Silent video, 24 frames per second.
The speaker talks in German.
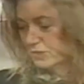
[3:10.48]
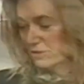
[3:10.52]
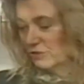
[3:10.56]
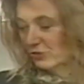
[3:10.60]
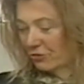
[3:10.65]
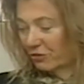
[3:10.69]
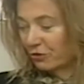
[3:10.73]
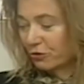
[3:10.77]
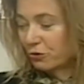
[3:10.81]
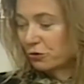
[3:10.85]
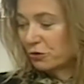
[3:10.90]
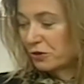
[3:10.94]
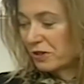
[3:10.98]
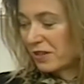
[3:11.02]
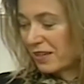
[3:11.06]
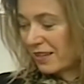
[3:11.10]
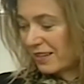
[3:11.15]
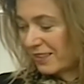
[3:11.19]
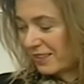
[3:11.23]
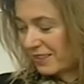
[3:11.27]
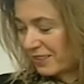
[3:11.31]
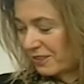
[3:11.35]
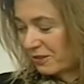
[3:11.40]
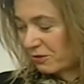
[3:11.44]

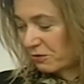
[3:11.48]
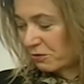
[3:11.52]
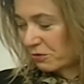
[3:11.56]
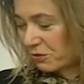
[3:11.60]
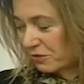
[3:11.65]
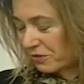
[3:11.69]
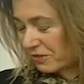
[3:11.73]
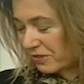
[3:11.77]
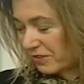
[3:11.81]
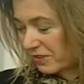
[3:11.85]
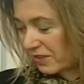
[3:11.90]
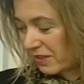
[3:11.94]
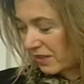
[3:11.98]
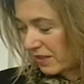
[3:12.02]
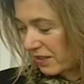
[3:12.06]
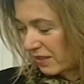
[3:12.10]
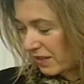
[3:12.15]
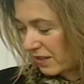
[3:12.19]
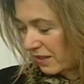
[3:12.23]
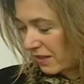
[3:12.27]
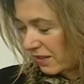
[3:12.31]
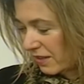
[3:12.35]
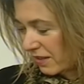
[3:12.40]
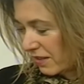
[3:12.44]
Schönheit und
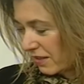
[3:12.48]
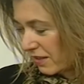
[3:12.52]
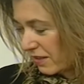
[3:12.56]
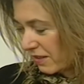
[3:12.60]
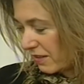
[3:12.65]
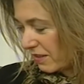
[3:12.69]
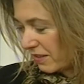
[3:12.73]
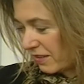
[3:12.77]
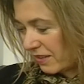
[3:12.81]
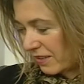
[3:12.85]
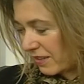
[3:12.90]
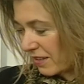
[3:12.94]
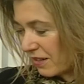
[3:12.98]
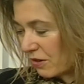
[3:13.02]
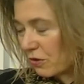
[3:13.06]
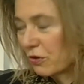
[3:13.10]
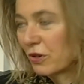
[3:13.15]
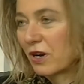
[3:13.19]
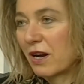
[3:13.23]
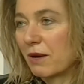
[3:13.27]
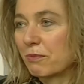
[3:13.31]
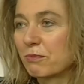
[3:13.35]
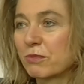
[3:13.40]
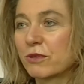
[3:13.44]

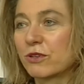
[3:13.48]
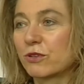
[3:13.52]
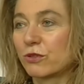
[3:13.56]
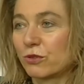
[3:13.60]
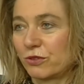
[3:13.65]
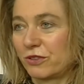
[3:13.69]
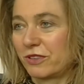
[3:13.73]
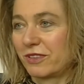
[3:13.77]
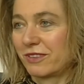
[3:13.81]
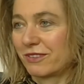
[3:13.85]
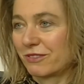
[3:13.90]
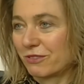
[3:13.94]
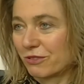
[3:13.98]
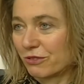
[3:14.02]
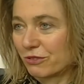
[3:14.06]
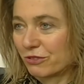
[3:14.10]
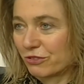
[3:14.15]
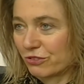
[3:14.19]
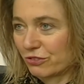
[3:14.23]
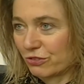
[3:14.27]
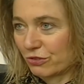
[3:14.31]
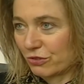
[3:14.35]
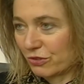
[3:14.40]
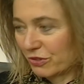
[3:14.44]
auch Abgründe von
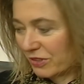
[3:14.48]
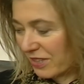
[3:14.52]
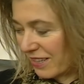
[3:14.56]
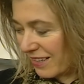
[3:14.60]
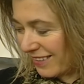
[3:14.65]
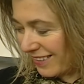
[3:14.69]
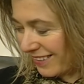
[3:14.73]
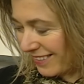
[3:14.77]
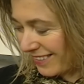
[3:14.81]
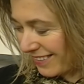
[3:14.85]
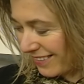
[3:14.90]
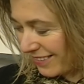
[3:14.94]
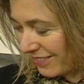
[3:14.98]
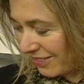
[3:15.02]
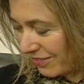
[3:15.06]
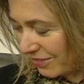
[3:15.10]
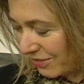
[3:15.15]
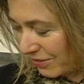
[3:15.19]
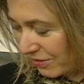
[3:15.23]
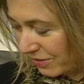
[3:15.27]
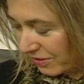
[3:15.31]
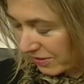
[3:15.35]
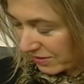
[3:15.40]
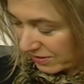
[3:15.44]
Schönheit.
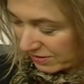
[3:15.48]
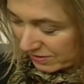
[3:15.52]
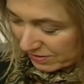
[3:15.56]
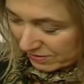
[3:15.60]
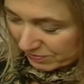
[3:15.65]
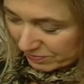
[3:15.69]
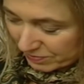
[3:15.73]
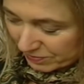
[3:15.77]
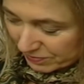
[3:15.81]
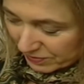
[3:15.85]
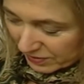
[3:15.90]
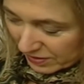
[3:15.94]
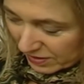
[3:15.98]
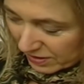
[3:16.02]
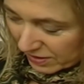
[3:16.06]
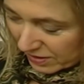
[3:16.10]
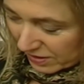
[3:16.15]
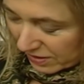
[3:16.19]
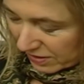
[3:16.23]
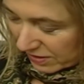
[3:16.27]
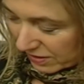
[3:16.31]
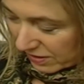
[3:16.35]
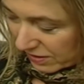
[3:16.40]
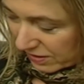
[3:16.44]
Also ähm,
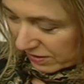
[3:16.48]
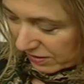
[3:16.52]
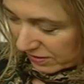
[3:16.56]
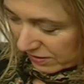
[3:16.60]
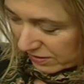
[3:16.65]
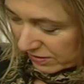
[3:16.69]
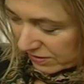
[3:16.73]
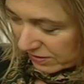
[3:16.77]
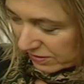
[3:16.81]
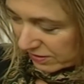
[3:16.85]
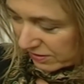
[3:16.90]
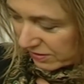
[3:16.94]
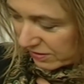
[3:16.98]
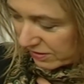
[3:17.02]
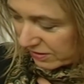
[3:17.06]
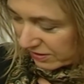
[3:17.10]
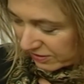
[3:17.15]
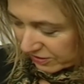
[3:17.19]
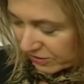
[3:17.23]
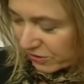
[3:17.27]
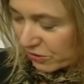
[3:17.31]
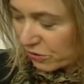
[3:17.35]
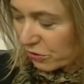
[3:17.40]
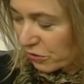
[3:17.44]

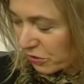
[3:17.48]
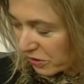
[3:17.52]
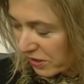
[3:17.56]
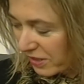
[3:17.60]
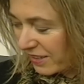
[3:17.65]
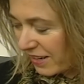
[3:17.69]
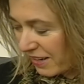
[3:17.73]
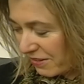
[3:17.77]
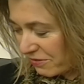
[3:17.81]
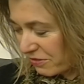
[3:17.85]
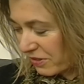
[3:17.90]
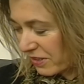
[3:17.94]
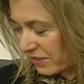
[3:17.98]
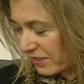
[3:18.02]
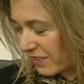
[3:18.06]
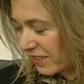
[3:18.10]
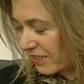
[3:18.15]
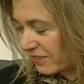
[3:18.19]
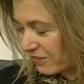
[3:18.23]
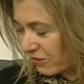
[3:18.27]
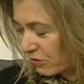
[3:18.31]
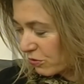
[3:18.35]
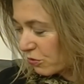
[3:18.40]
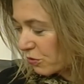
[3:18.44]
das gehört einfach
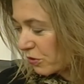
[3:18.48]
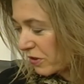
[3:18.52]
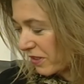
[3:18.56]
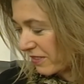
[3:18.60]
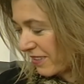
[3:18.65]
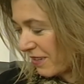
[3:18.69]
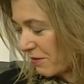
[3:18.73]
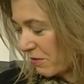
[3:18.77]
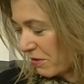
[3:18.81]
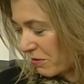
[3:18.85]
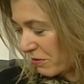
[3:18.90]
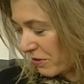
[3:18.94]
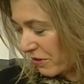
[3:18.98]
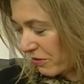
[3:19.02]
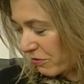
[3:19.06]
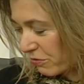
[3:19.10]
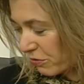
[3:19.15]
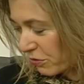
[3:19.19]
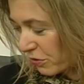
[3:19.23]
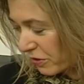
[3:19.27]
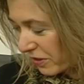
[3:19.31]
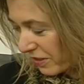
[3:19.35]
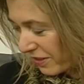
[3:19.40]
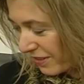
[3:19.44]
dazu. Deshalb habe ich
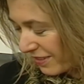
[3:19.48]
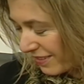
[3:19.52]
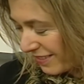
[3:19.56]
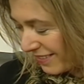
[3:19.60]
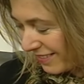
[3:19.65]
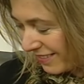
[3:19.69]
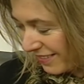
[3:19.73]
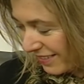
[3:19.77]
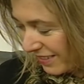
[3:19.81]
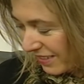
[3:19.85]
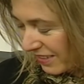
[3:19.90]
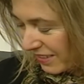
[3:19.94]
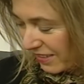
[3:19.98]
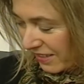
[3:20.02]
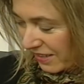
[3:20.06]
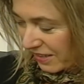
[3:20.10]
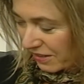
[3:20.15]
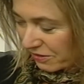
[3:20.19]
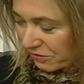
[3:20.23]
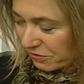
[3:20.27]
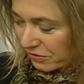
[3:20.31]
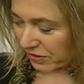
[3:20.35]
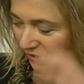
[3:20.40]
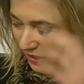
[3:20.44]
vorhin äh,
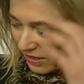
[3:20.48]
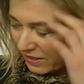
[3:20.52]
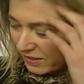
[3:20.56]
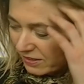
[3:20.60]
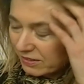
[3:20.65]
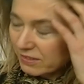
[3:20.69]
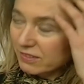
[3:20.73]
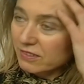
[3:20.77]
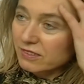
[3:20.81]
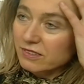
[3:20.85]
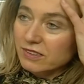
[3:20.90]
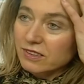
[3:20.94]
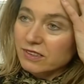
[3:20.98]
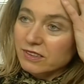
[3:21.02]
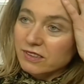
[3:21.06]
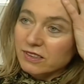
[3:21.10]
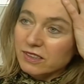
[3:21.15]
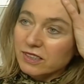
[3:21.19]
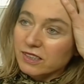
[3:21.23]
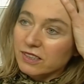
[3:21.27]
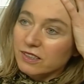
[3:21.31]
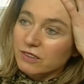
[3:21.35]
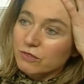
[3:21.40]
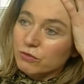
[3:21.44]
erwähnt, dieses
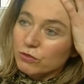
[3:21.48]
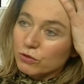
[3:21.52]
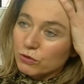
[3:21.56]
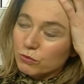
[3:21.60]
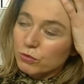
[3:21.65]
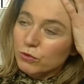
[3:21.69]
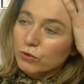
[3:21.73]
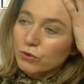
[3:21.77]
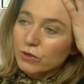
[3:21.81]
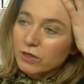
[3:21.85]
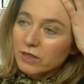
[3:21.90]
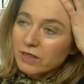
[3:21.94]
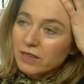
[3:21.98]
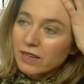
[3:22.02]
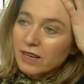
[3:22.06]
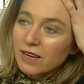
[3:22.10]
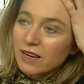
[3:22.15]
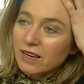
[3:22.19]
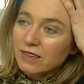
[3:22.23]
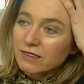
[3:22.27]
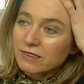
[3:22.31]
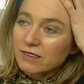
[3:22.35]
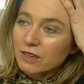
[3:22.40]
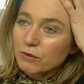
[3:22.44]
Gedicht von
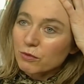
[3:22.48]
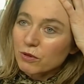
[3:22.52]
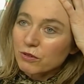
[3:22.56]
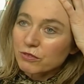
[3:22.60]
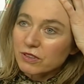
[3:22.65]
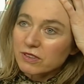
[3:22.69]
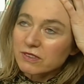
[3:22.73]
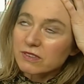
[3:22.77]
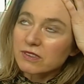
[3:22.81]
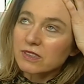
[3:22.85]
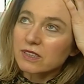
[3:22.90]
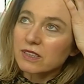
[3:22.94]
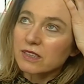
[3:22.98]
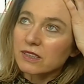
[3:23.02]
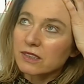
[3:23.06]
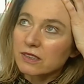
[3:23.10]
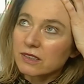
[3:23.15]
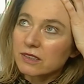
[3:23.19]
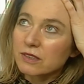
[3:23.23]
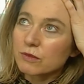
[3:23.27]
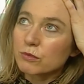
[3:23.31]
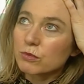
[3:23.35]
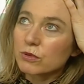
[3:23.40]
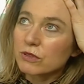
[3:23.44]
Baudelaire, ich glaube, auf das sich
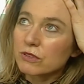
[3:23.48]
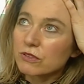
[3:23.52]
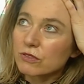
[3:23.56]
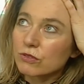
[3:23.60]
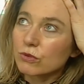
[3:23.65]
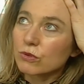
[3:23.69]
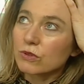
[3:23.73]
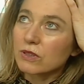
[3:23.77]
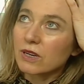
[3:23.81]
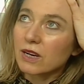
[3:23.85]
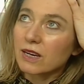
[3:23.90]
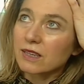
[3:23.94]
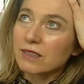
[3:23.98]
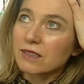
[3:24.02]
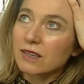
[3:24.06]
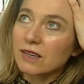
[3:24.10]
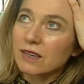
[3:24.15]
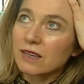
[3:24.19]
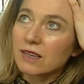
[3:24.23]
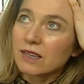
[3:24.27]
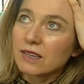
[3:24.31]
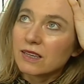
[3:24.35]
Rilke bezogen hat. Da,